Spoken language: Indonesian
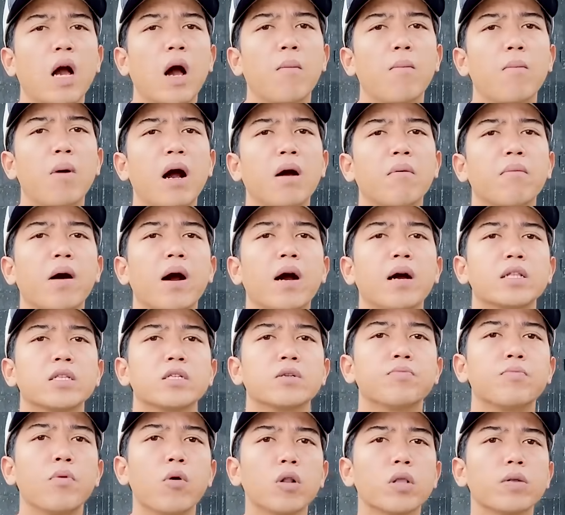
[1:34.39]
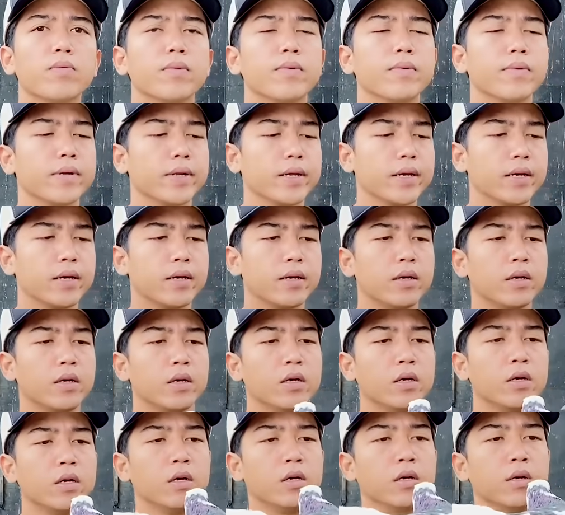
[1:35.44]
gampang banget jebol teman ya
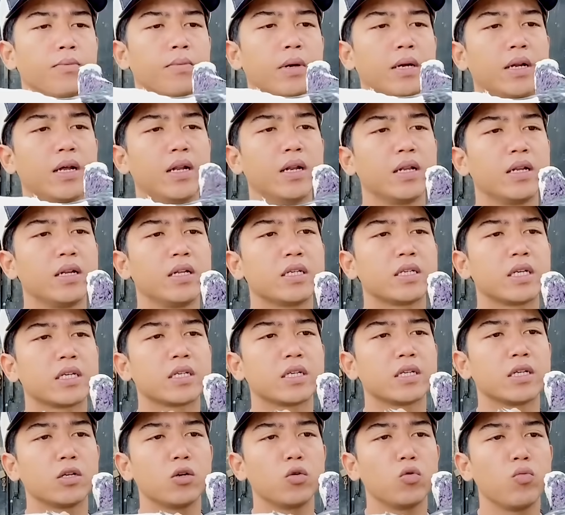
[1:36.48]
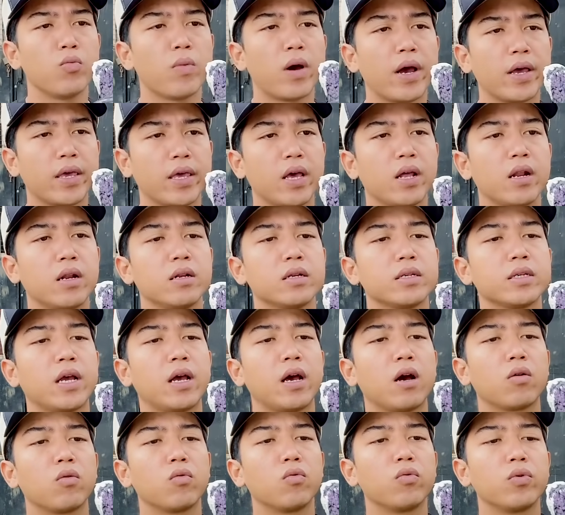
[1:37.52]
padahal ini cc-nya lumayan
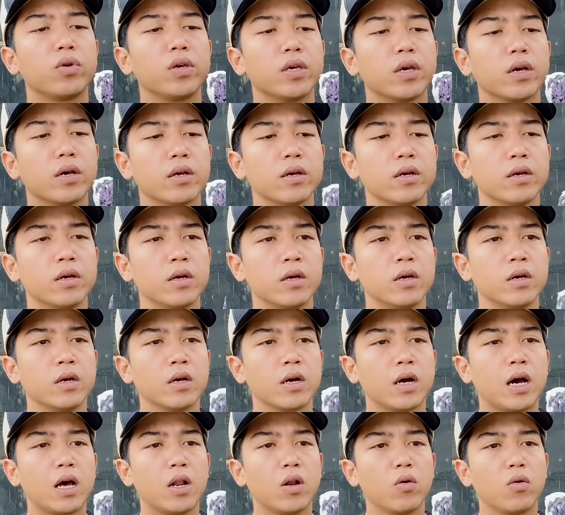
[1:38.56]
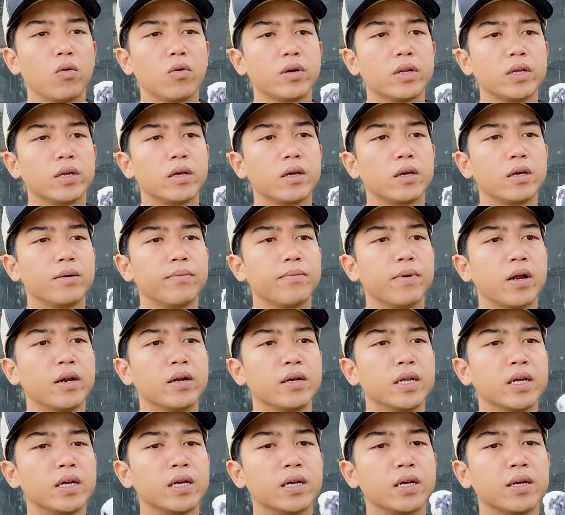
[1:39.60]
saya akui ya kalau
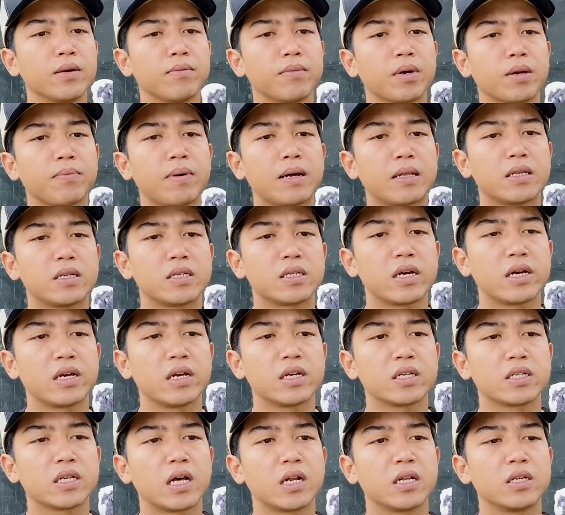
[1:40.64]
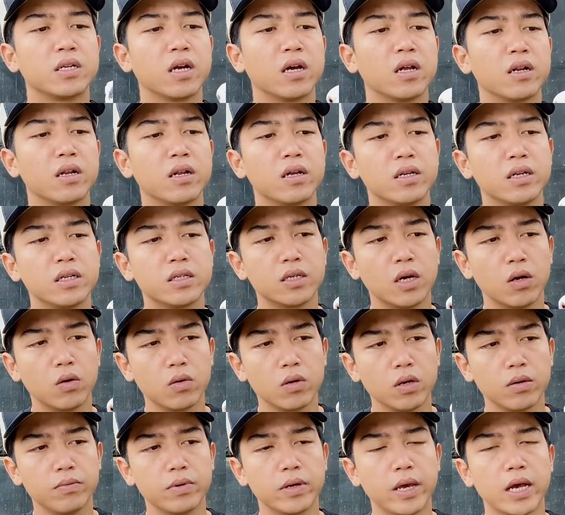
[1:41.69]
dibanding merpati saya sarjana ini
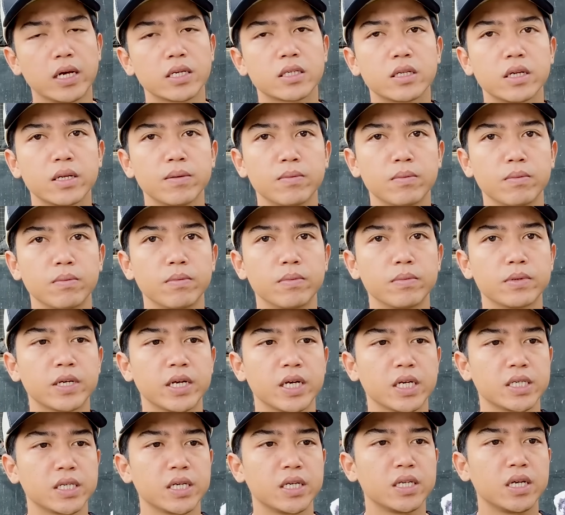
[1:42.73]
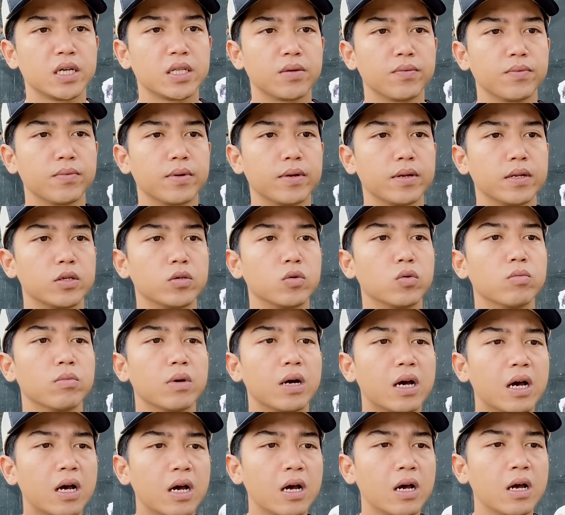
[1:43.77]
jauh lebih ekstrim cc-nya teman-teman
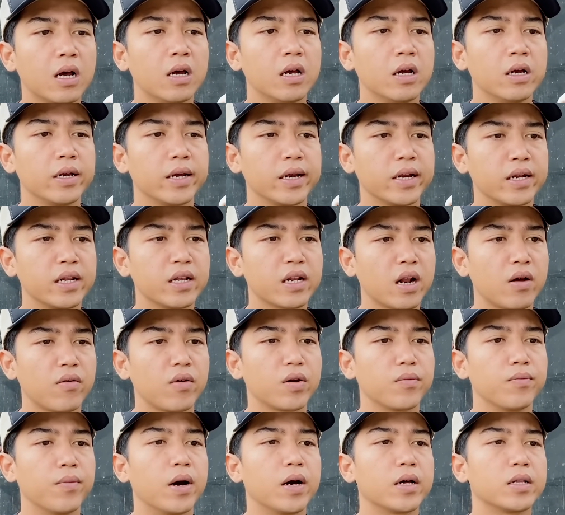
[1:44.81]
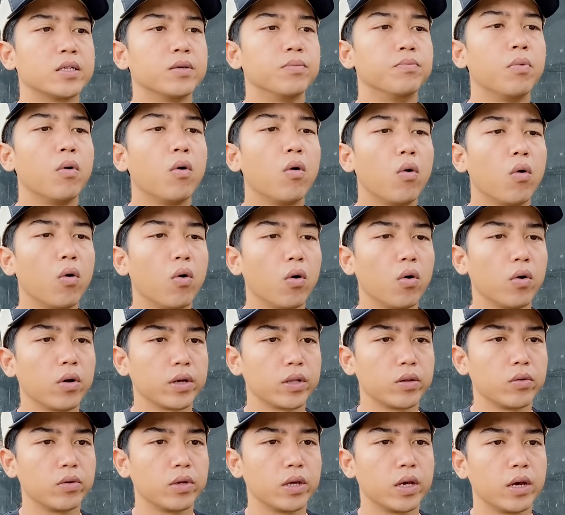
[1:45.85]
cuma ini rawan banget jebol
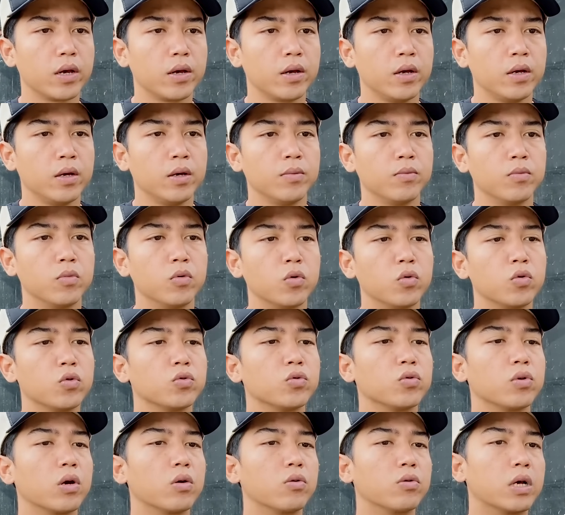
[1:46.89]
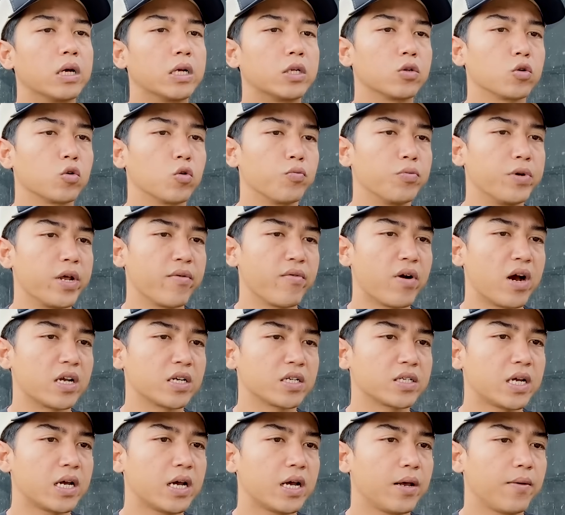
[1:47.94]
gitu ya burung juga udah cukup
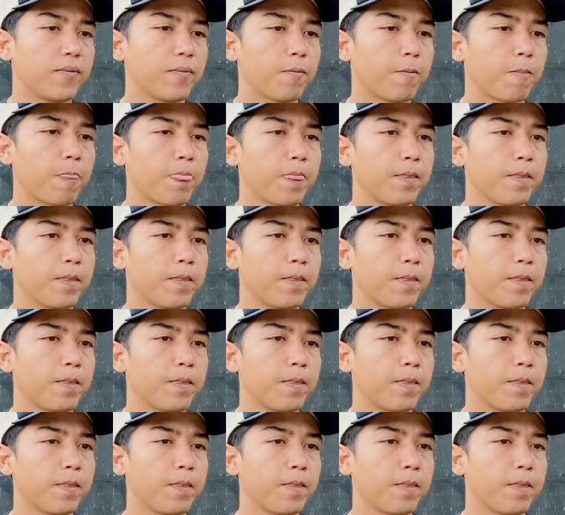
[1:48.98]
dewasa